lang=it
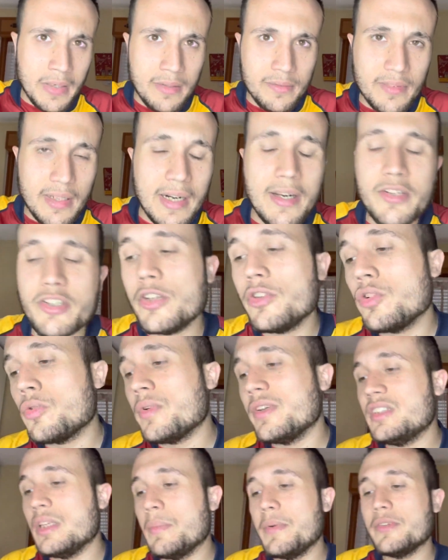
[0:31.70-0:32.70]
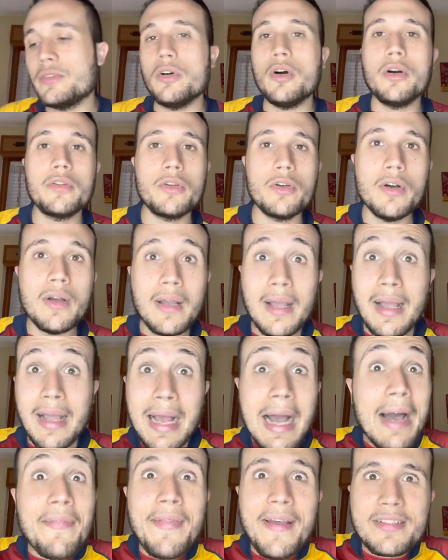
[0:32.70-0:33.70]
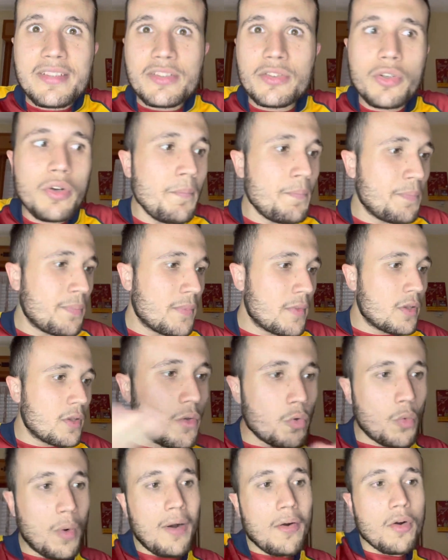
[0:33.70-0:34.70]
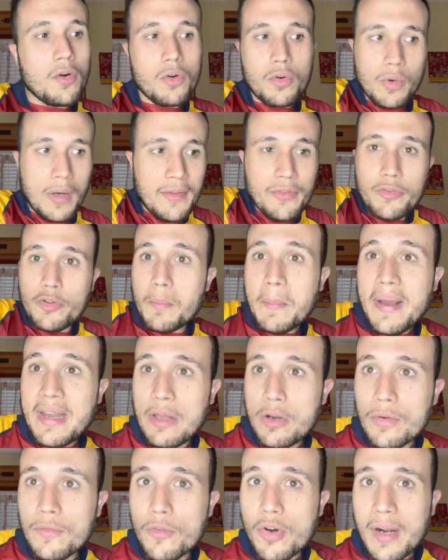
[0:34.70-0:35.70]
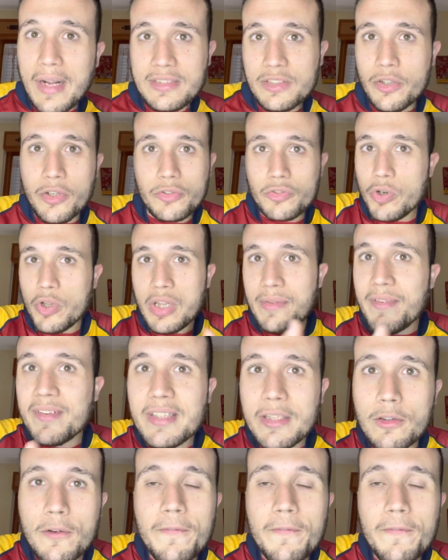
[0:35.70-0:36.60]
tralasciando questo episodio, adesso quando ormai le convocazioni sono diventate